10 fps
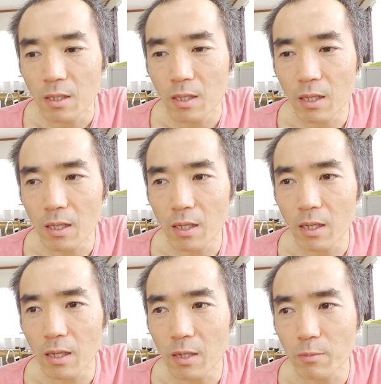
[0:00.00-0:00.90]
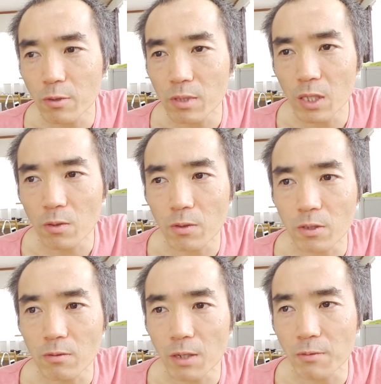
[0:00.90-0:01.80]
で無調整豆
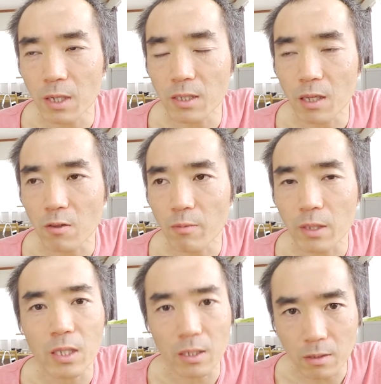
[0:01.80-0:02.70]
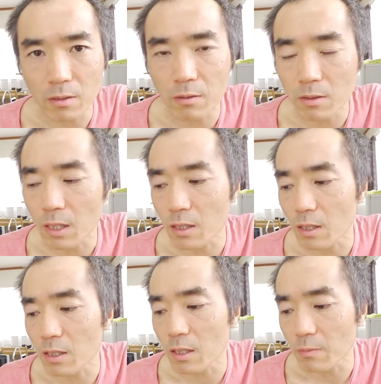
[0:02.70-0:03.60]
乳は福礼さんの丸大豆を使っ
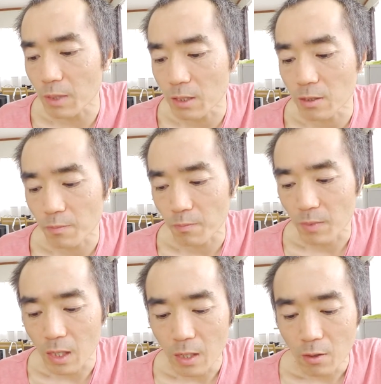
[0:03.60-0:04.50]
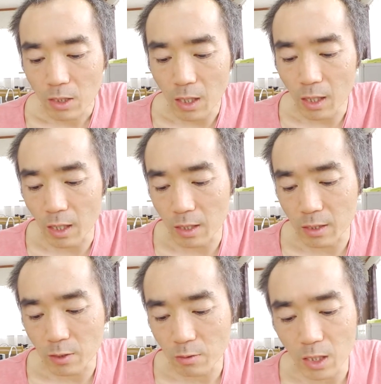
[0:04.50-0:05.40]
ていきますそしたら、えー、
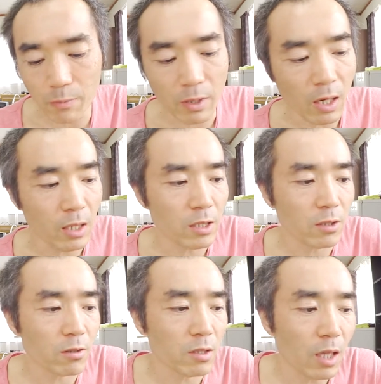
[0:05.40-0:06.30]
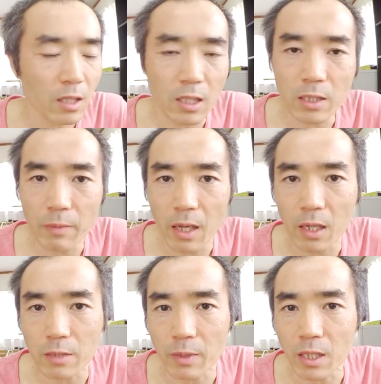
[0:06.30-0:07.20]
絶食383日目
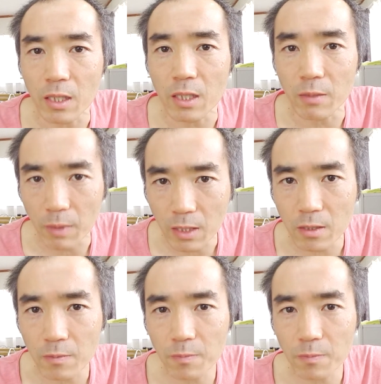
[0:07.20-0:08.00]
始めていきます、